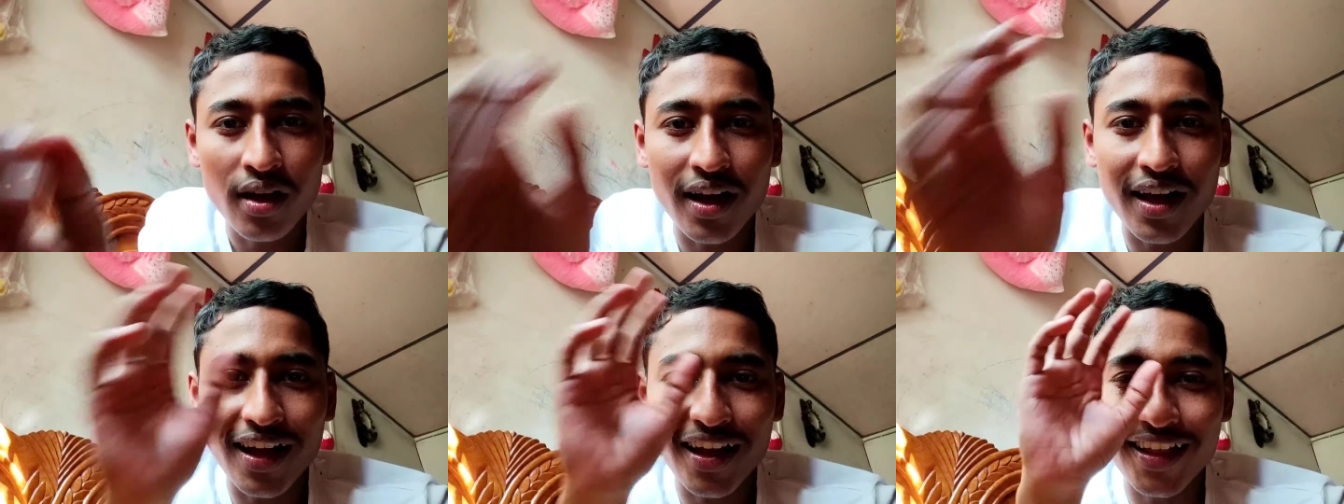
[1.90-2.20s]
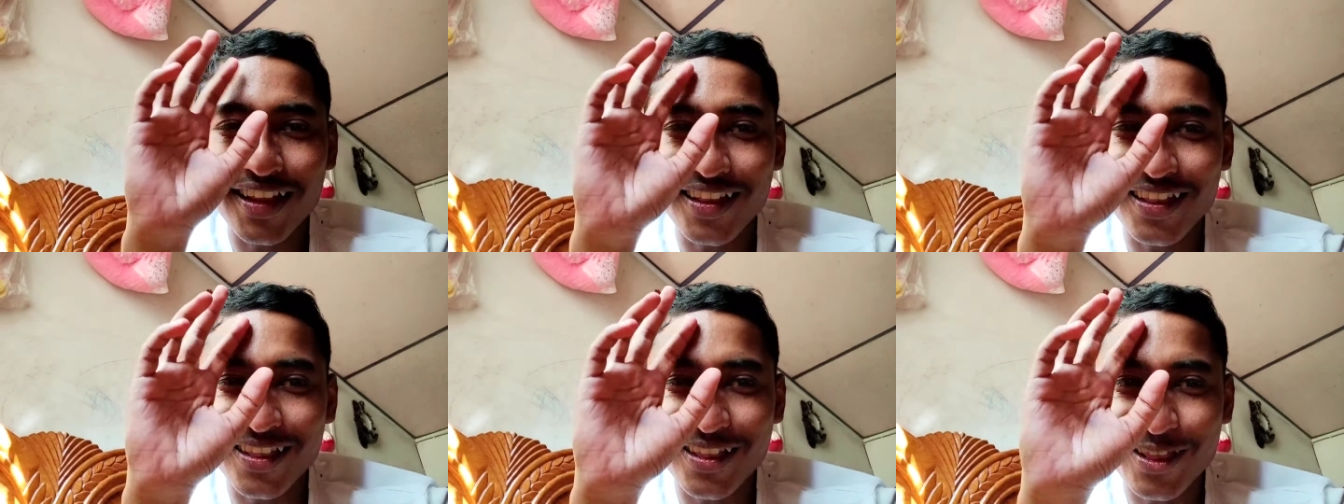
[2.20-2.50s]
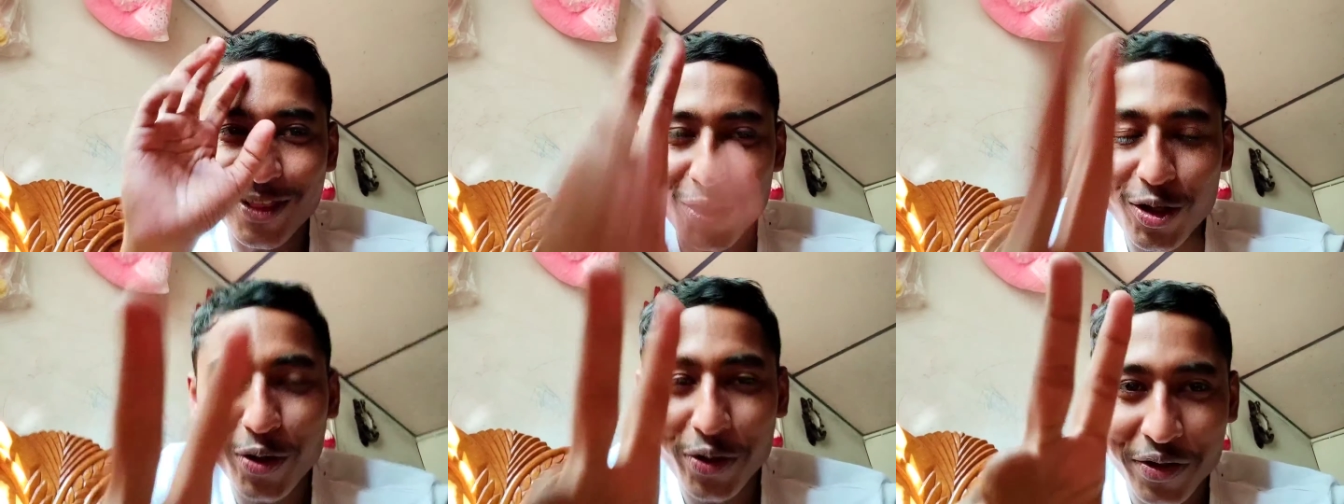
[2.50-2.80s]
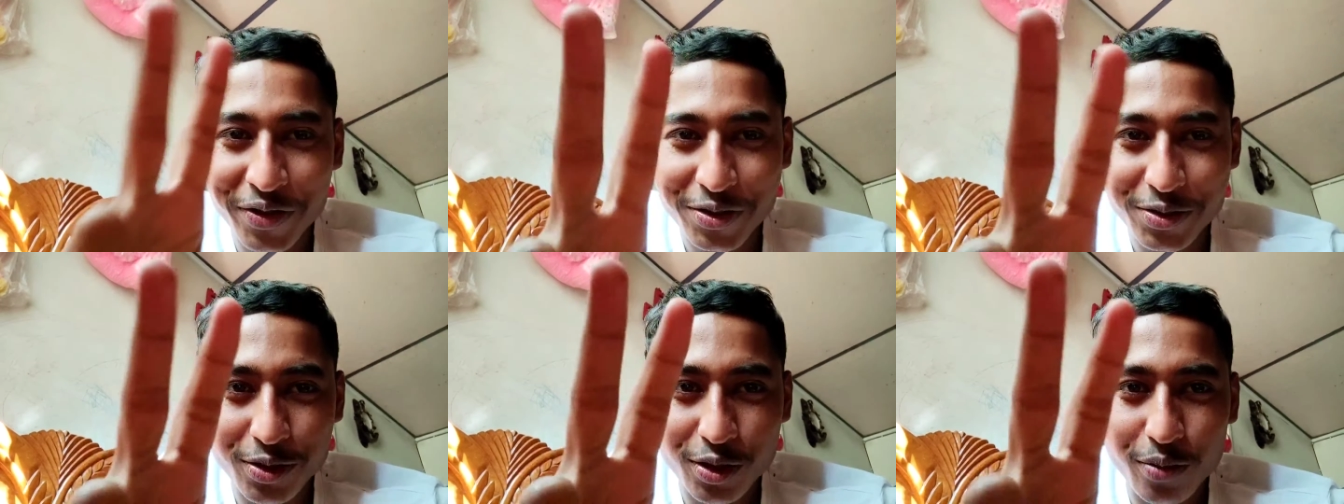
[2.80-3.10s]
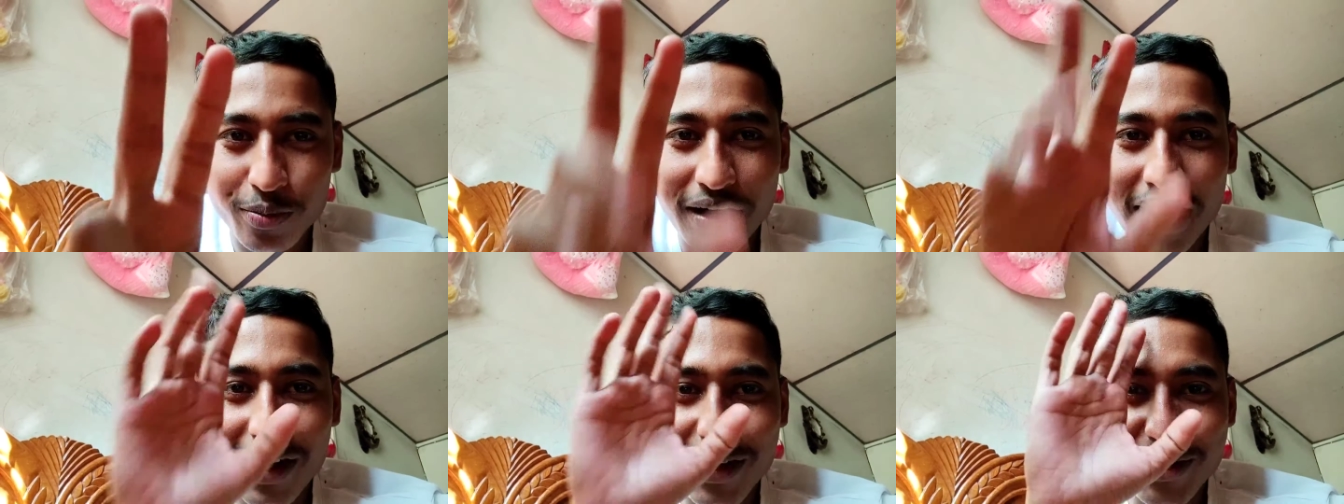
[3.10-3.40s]
হ্যালো
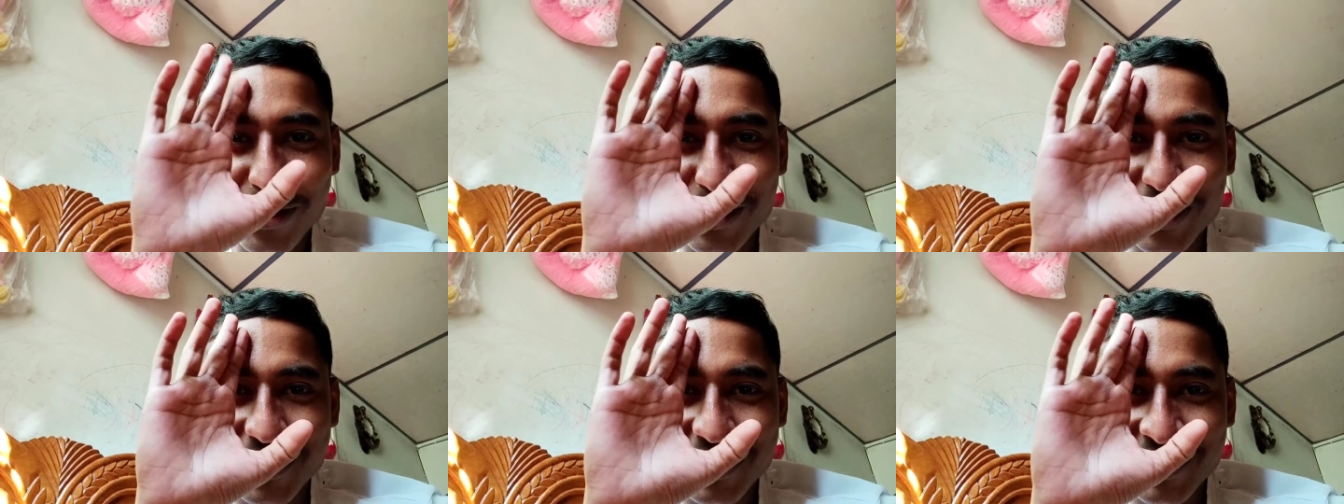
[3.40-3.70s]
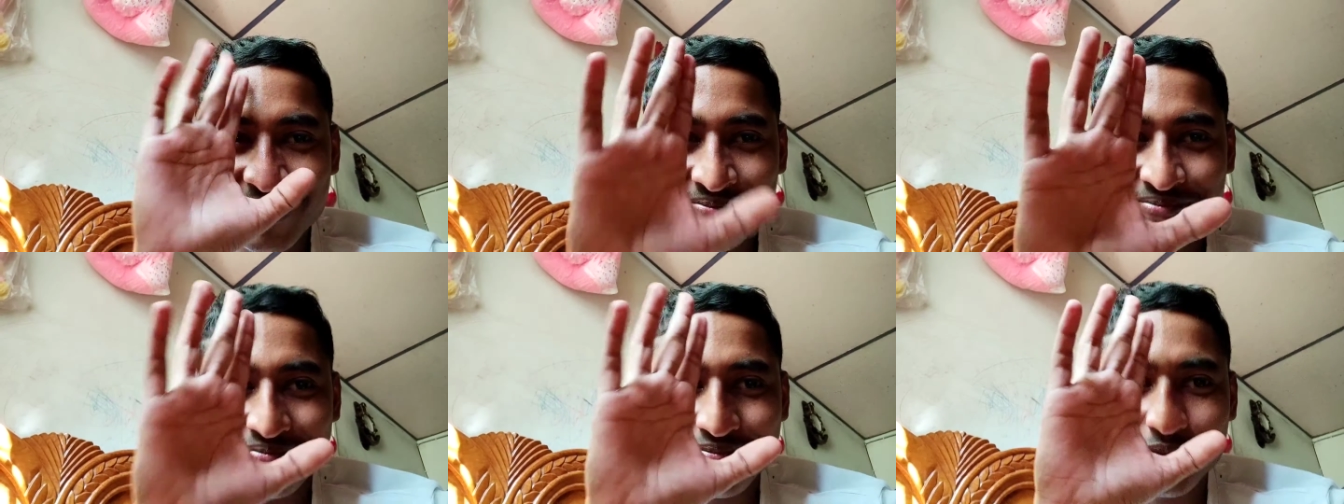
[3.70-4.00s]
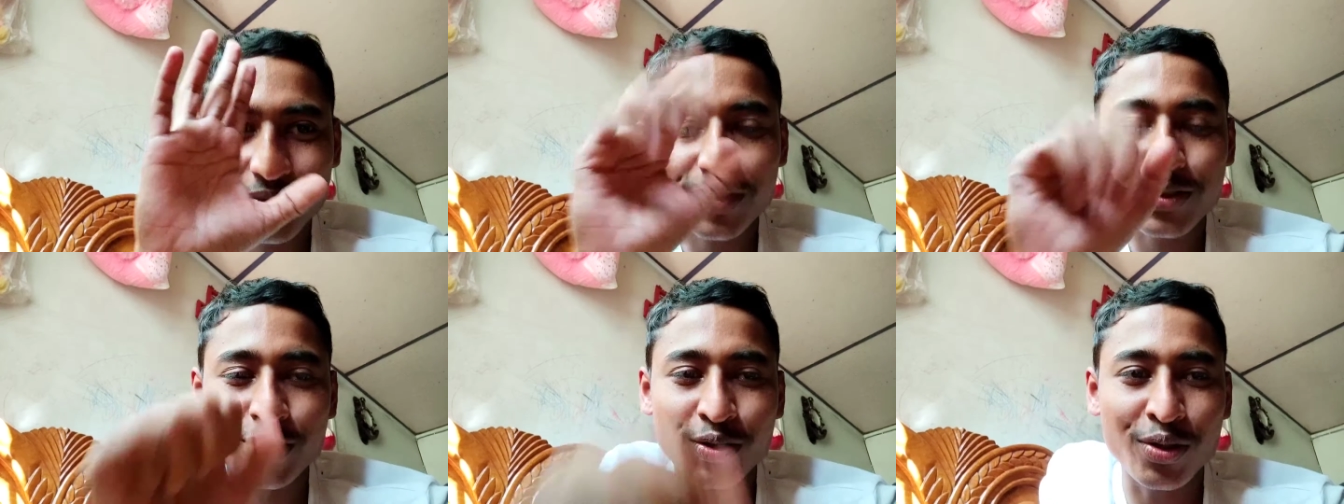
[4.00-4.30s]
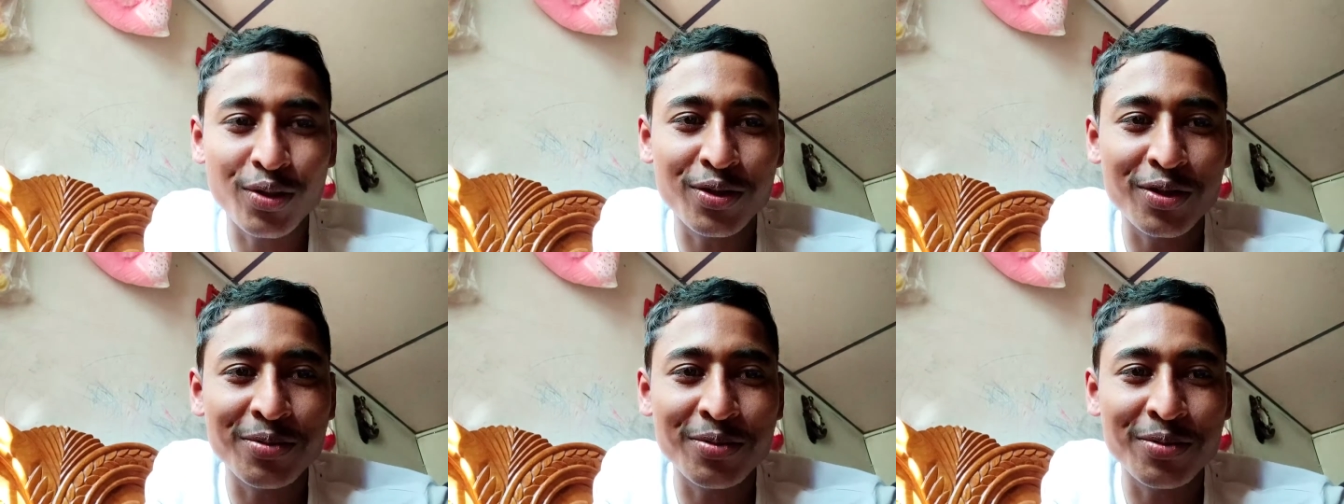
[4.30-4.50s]
ইউনিচুনো ভালো তো সো